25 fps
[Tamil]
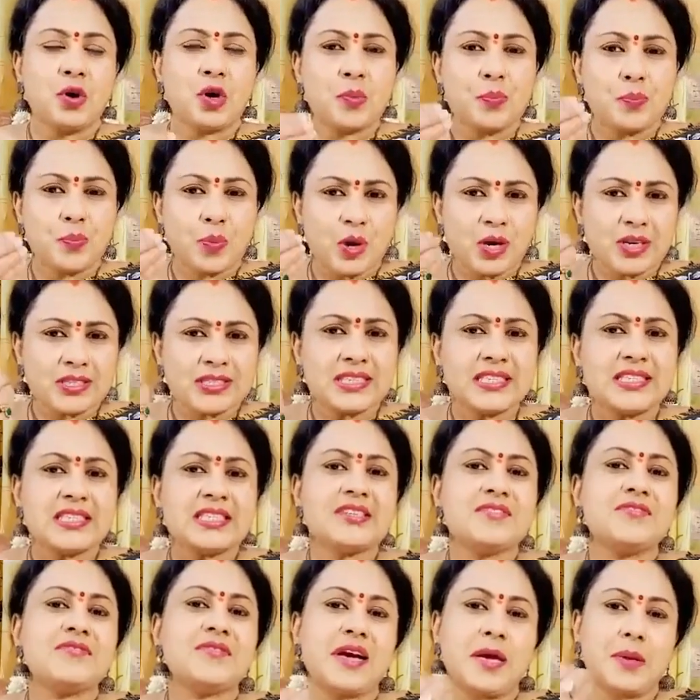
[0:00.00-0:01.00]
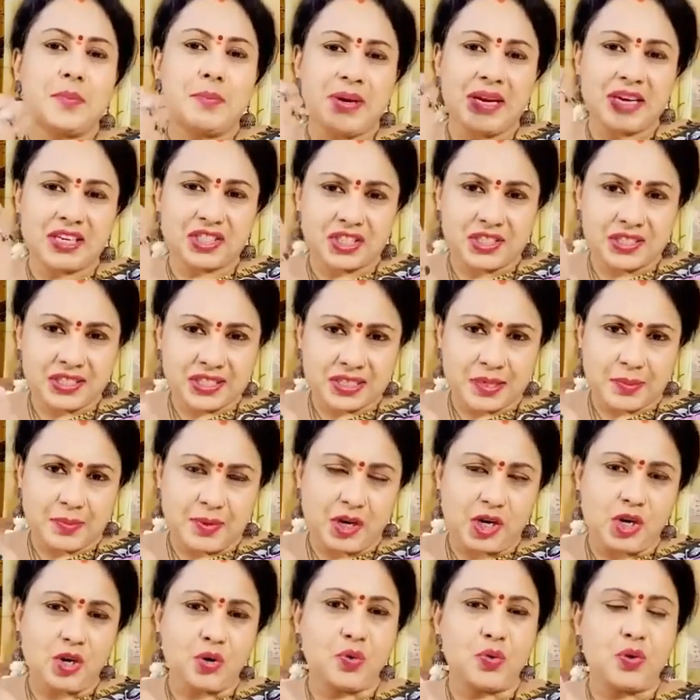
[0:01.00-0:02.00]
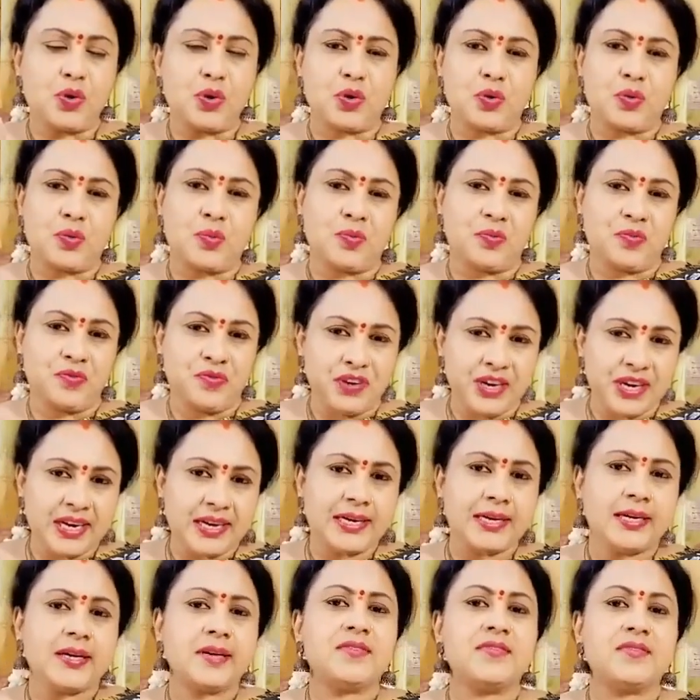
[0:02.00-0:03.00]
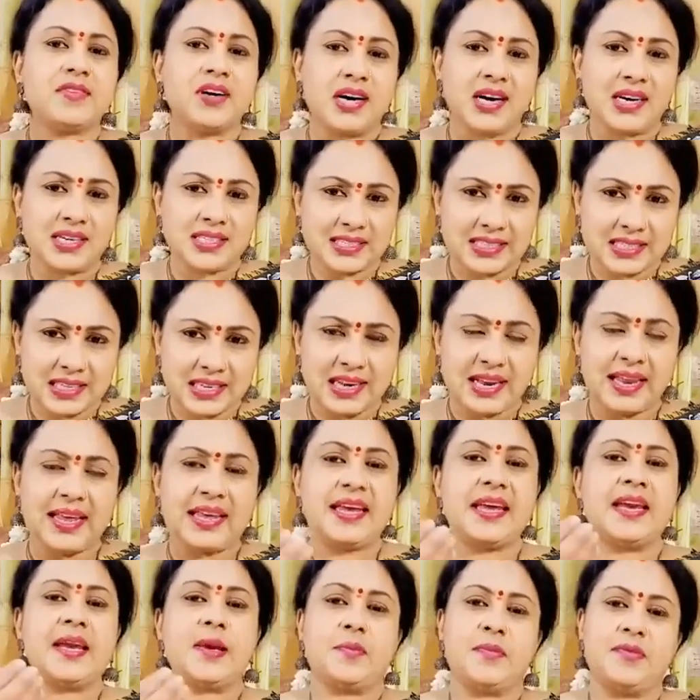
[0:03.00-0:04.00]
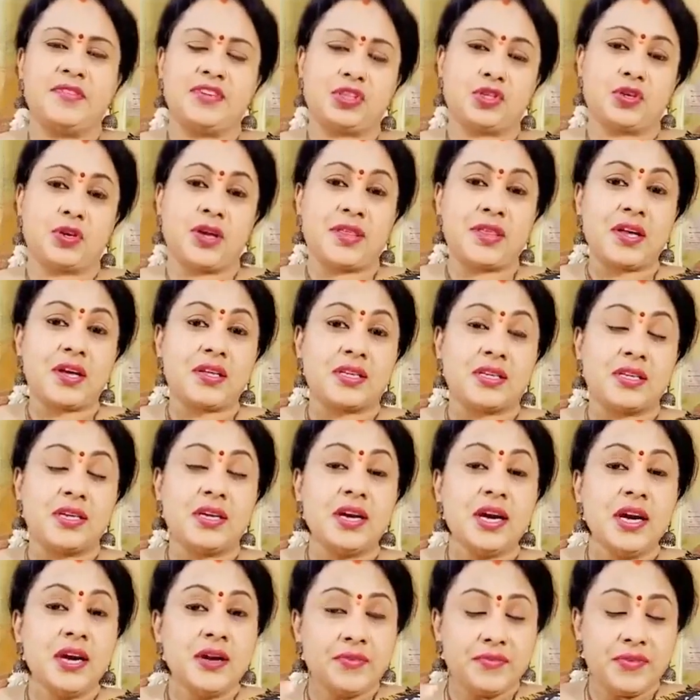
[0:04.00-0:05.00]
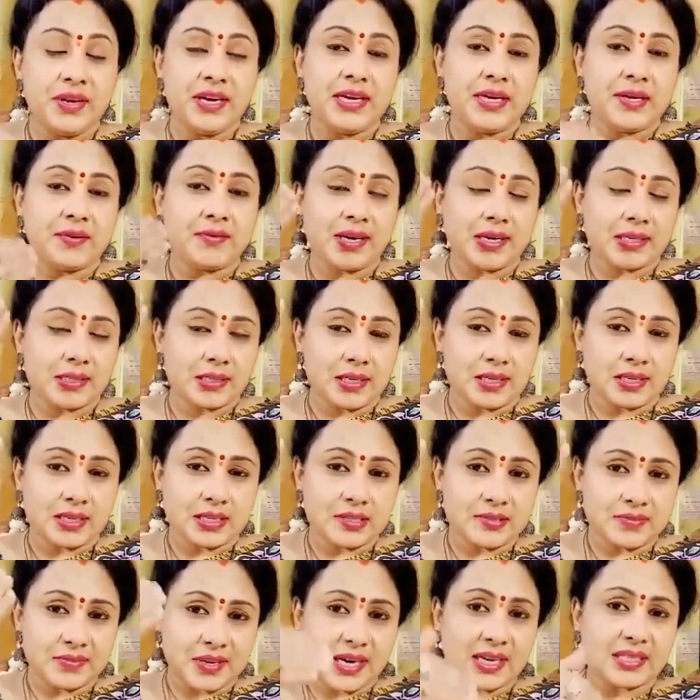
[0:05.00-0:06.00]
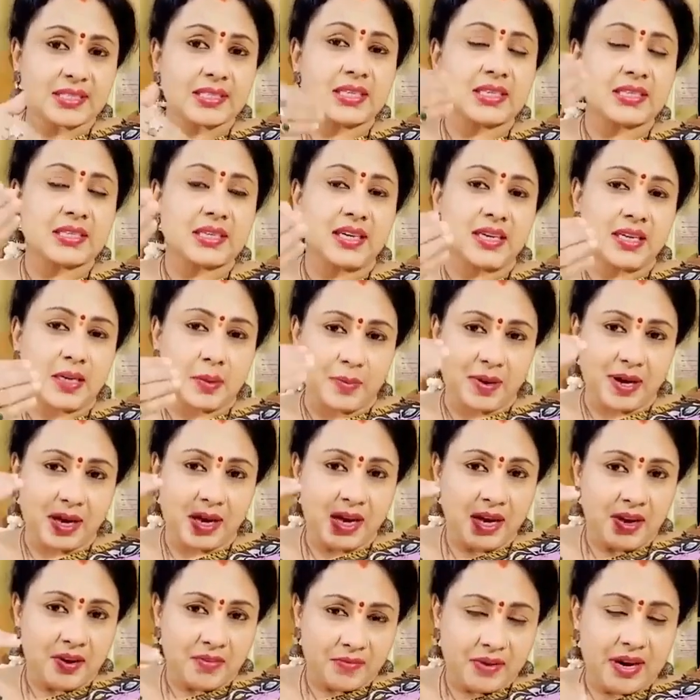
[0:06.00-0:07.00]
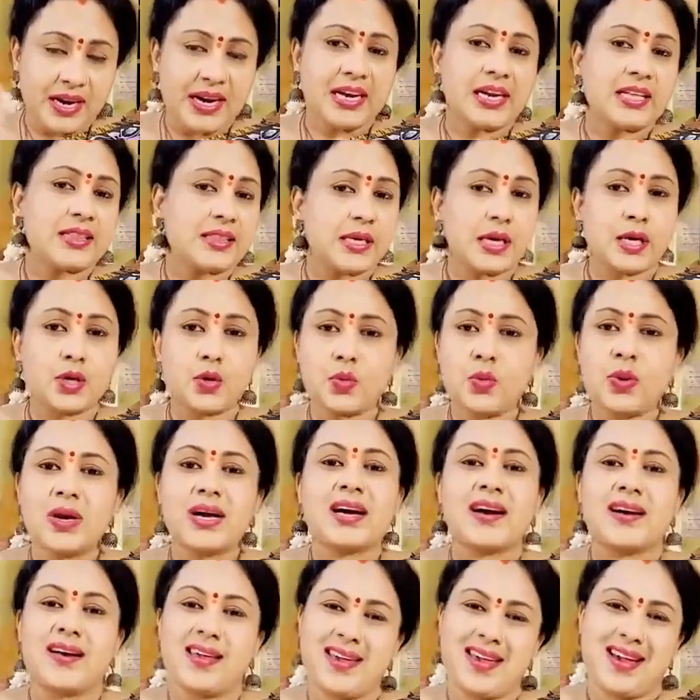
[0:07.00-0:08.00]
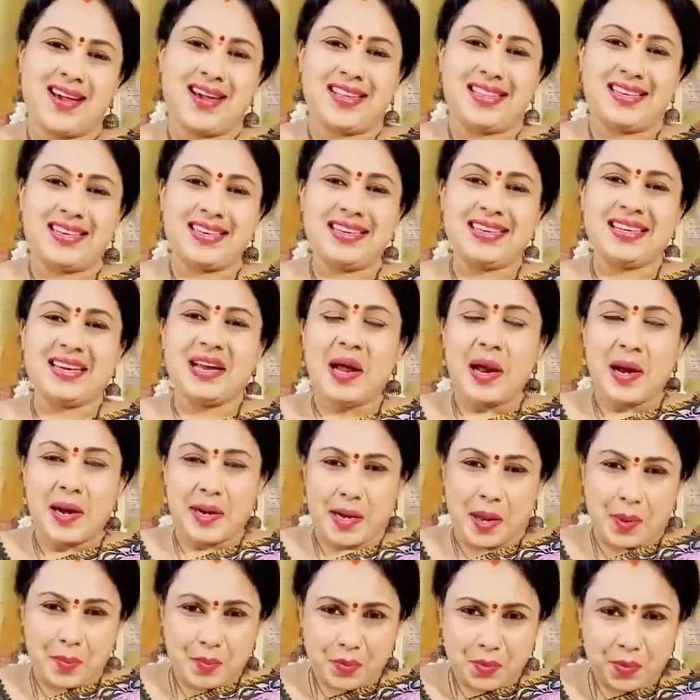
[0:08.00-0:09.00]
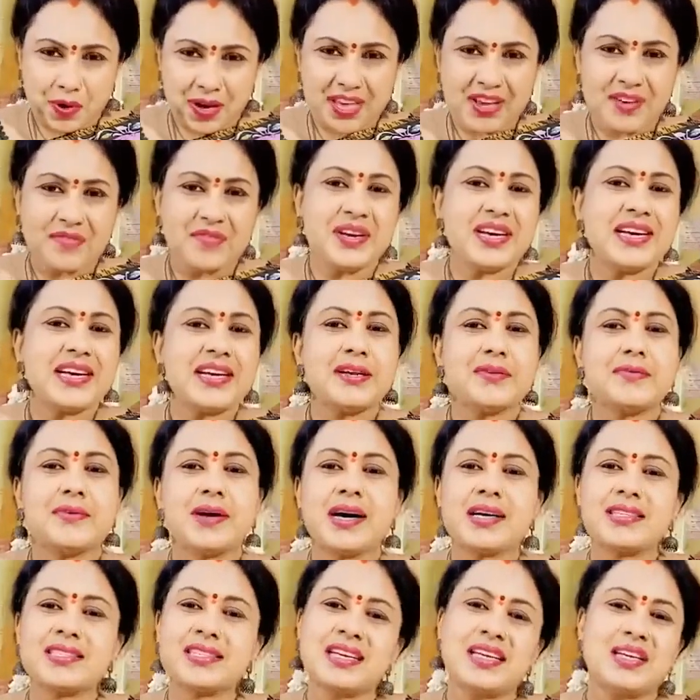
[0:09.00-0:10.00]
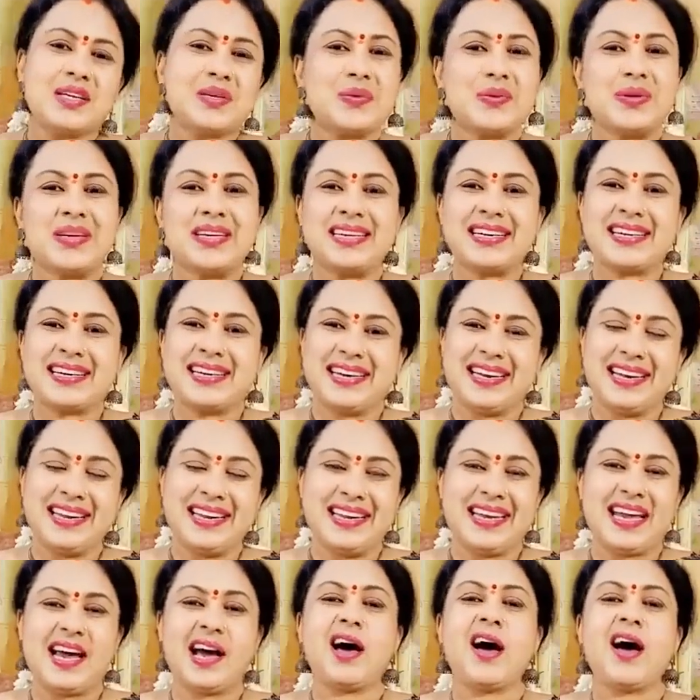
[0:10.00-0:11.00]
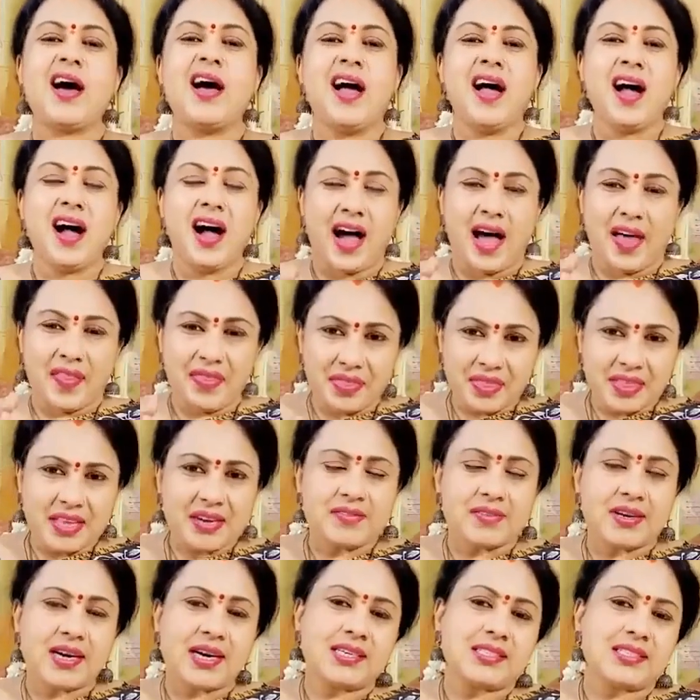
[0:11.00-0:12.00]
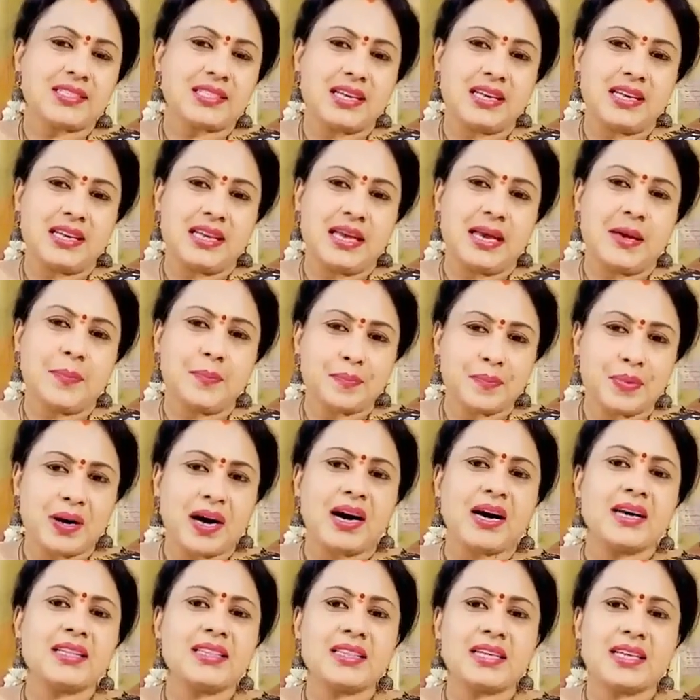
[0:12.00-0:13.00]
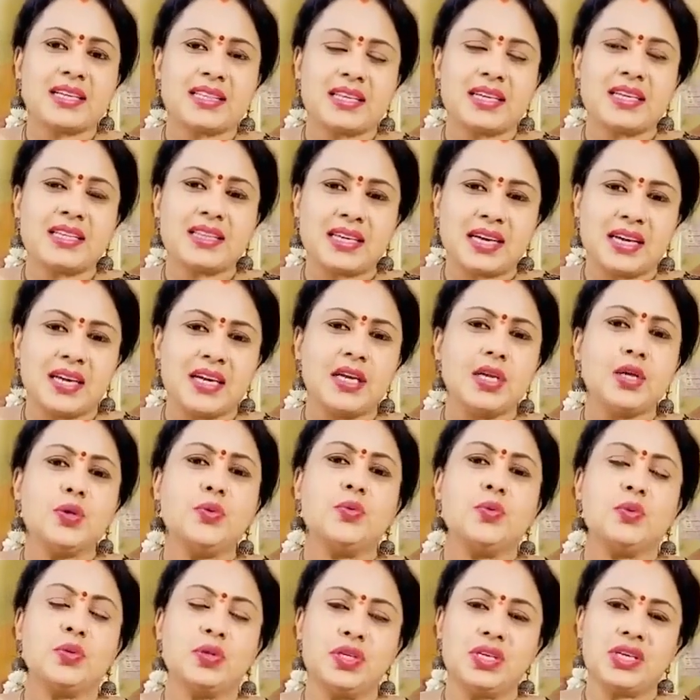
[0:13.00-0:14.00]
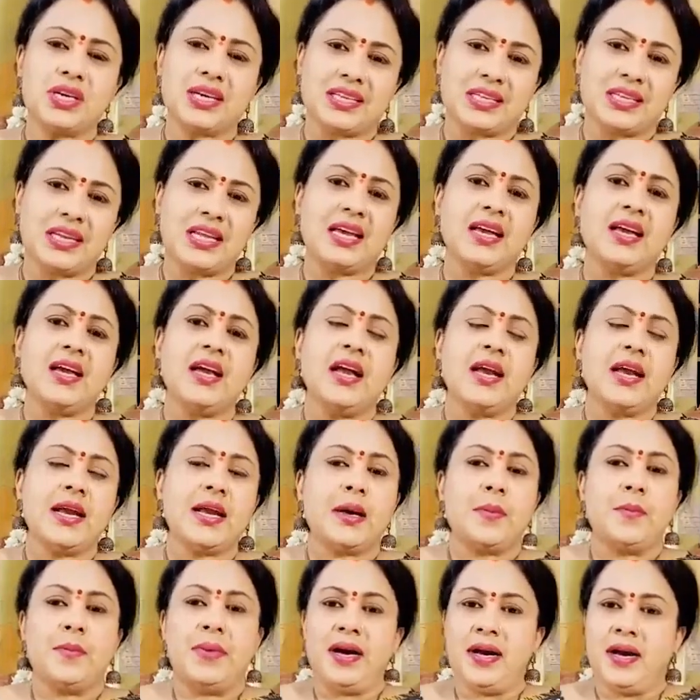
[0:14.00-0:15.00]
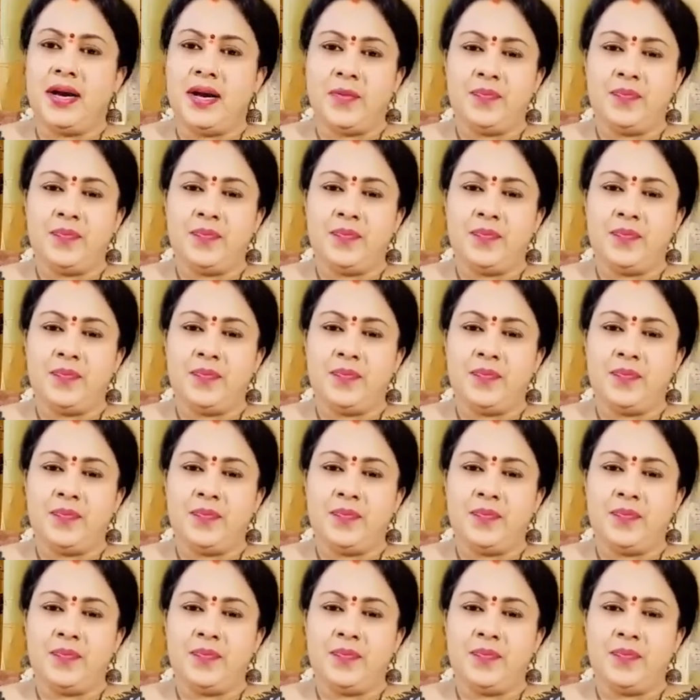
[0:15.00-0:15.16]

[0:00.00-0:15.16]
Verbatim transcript: ஒரு பாசிட்டிவ் வைப்ரேஷன்ஸ் நமக்கு கொடுக்கும் வீட்டு வாசல்லையே நம்ம வச்சோம் அதாவது வீட்டு வாசல்ன்றது வாசலை தாண்டி நம்ம வெளியில் தெருவில் கிடையாது நம்முடைய வீட்டு வாசல்னு ஒன்று இருக்குது இல்லையா அந்த வாசலில் பாத்திரத்தில் தண்ணி ஊற்றி அதில் நம்ம